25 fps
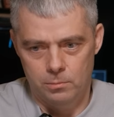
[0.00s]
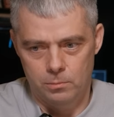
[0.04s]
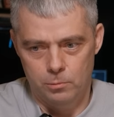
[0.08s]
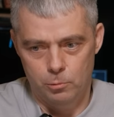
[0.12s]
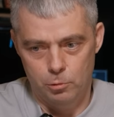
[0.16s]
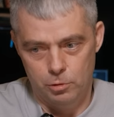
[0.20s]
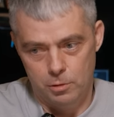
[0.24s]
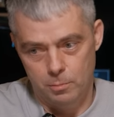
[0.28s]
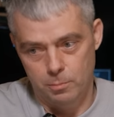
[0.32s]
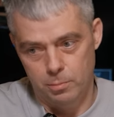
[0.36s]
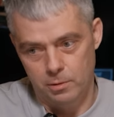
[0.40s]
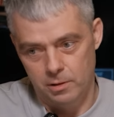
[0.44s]

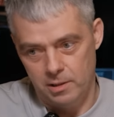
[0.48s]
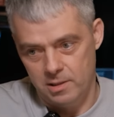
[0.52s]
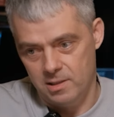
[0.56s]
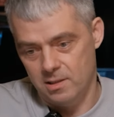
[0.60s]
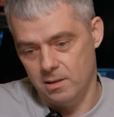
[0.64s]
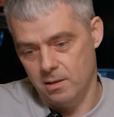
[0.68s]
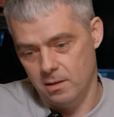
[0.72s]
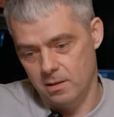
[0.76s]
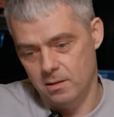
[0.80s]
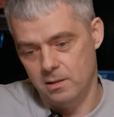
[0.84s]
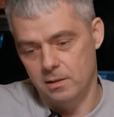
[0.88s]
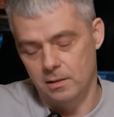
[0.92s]
ну, это была
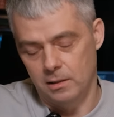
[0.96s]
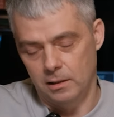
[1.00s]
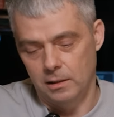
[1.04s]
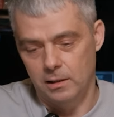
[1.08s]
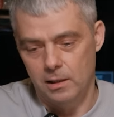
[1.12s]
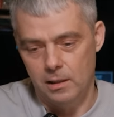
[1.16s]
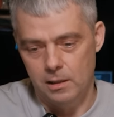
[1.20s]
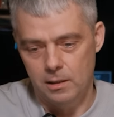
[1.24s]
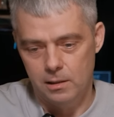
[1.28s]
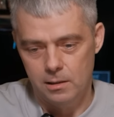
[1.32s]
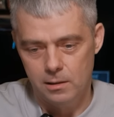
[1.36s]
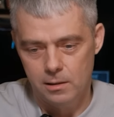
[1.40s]
середина
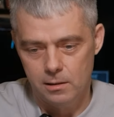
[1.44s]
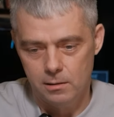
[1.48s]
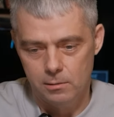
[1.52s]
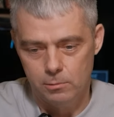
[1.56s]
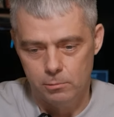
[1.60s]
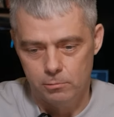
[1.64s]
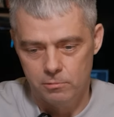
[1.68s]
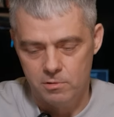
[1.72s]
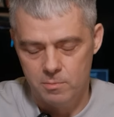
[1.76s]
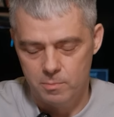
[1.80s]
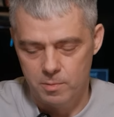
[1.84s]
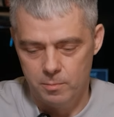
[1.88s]
карьеры,
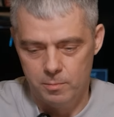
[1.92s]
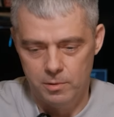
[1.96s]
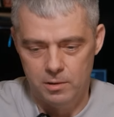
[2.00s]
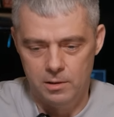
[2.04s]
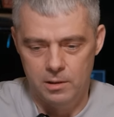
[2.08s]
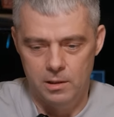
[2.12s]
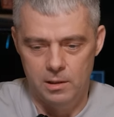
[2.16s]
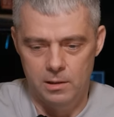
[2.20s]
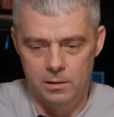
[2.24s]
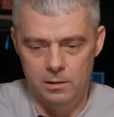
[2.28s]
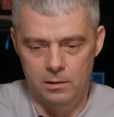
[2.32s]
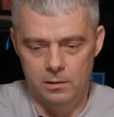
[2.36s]
он
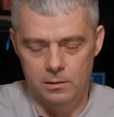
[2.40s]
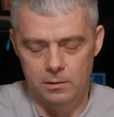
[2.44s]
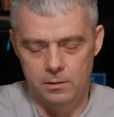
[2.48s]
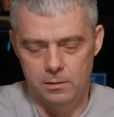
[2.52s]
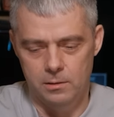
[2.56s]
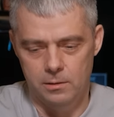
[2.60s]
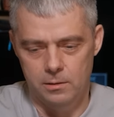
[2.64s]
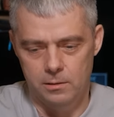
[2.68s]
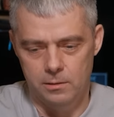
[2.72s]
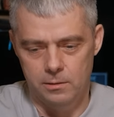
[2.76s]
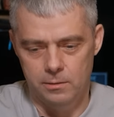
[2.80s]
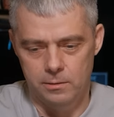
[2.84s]
вспоминал
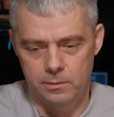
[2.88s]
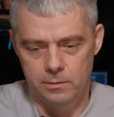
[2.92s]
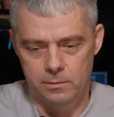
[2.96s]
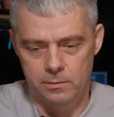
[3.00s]
э,